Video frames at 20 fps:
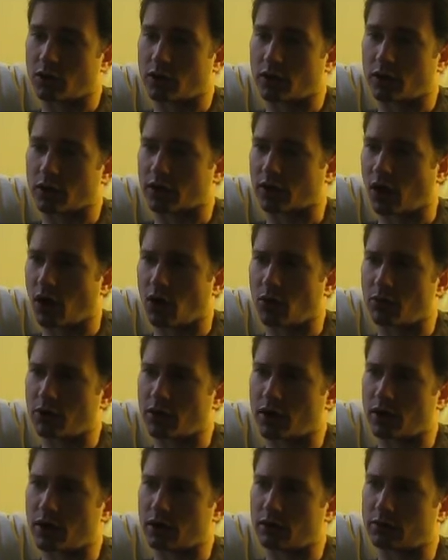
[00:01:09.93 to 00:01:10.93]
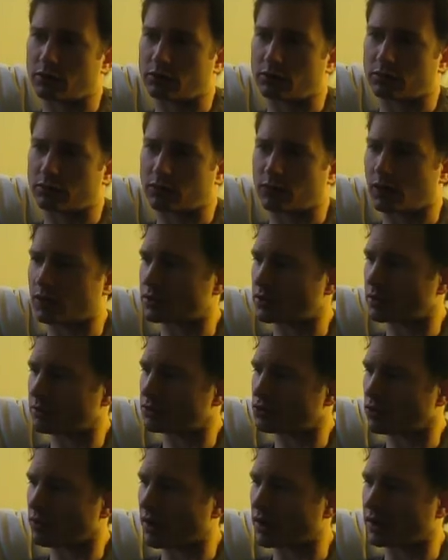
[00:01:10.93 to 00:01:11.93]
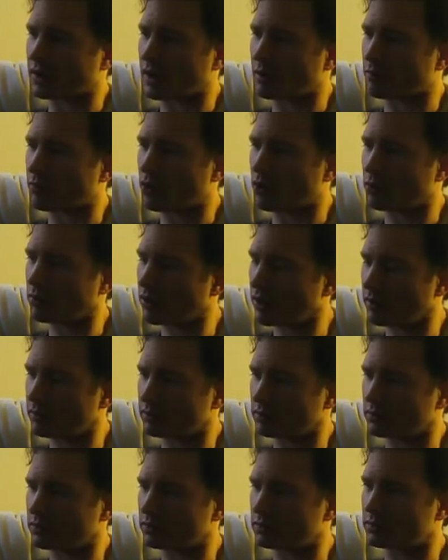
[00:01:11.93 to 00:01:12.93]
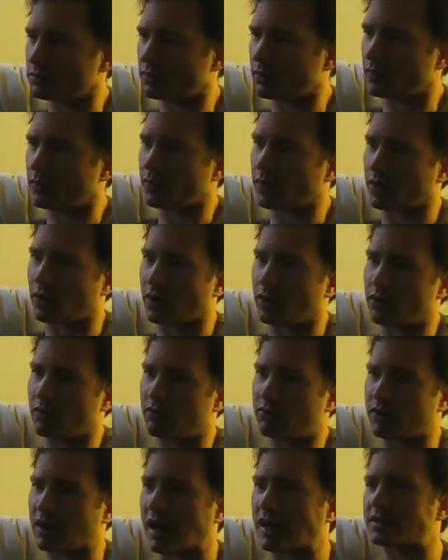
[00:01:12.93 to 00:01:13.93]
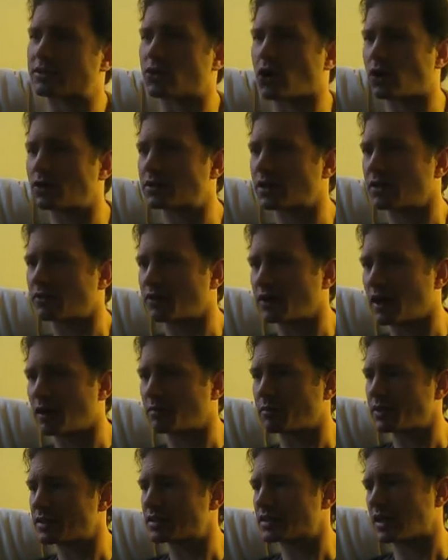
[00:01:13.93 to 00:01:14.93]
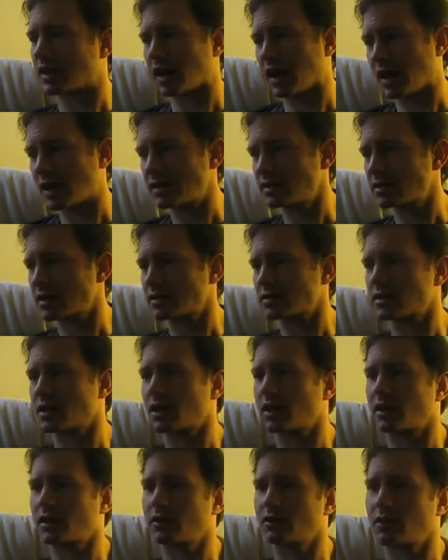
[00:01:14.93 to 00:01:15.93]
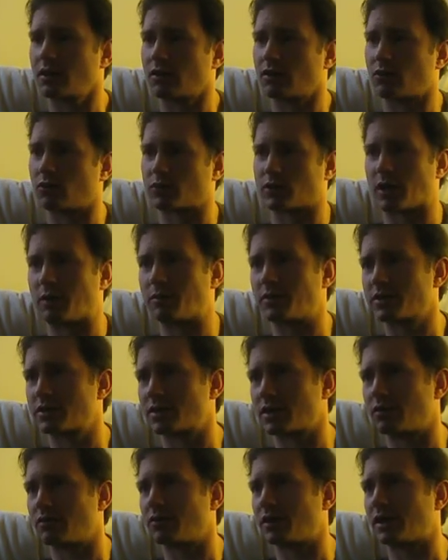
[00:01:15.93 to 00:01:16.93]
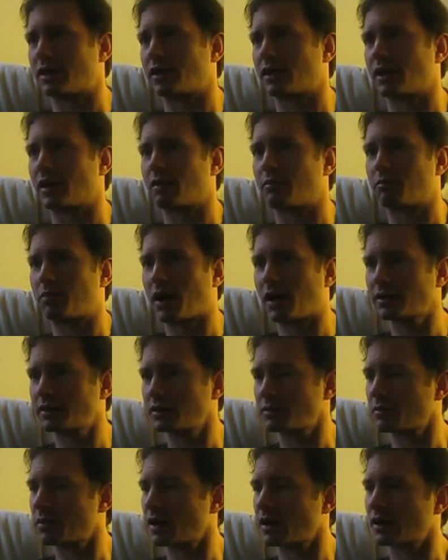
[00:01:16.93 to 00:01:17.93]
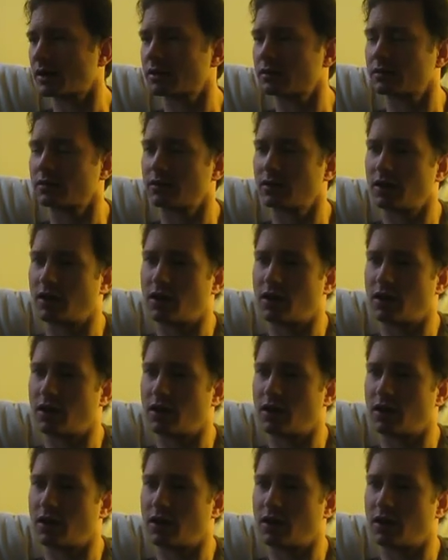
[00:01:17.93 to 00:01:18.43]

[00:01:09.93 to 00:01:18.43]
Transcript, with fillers: Ich glaube, es gibt soweit kein Problem. Ja? Vielleicht sollten wir ein bisschen leiser sein und ein bisschen weniger Party machen.